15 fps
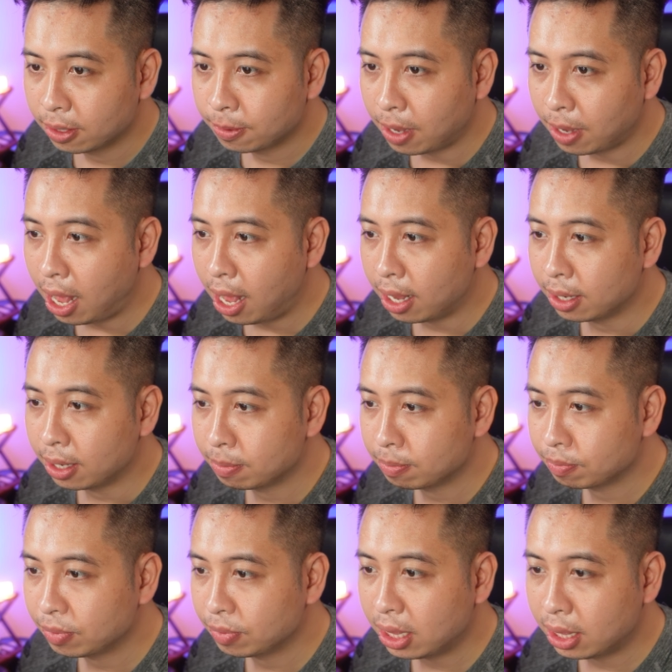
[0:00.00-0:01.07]
À,
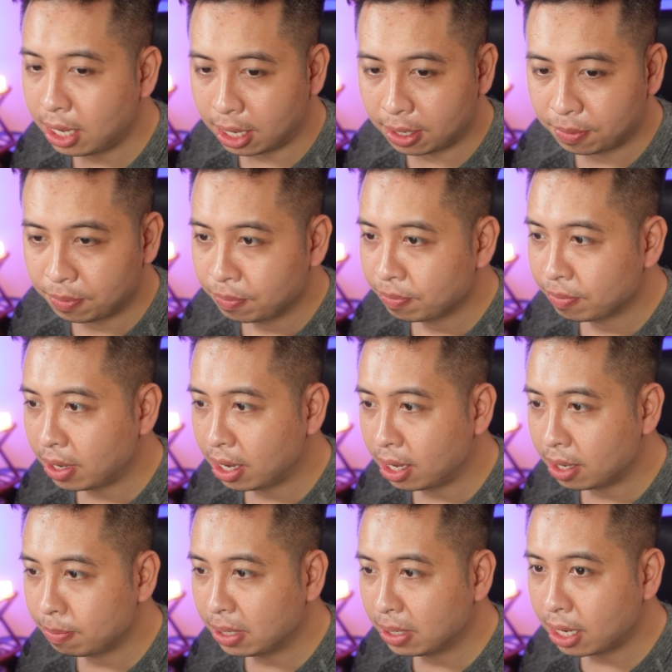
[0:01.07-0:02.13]
nhân tiện,
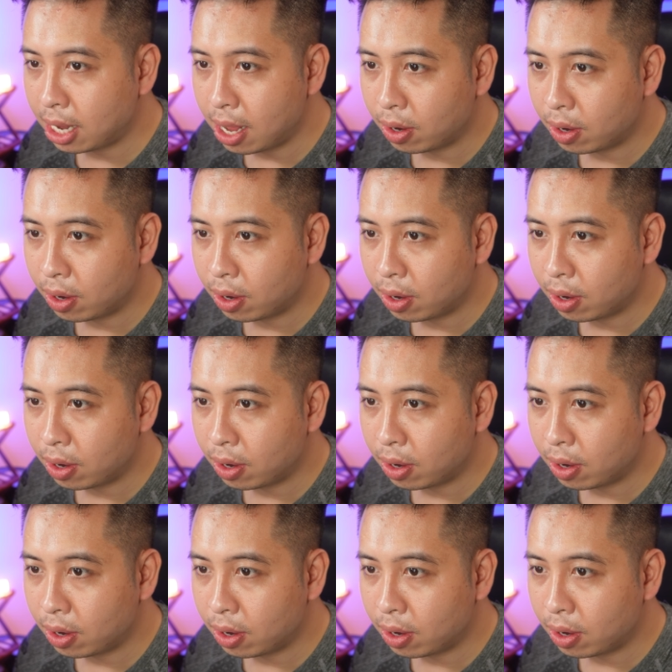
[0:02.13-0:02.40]
à, mình đang có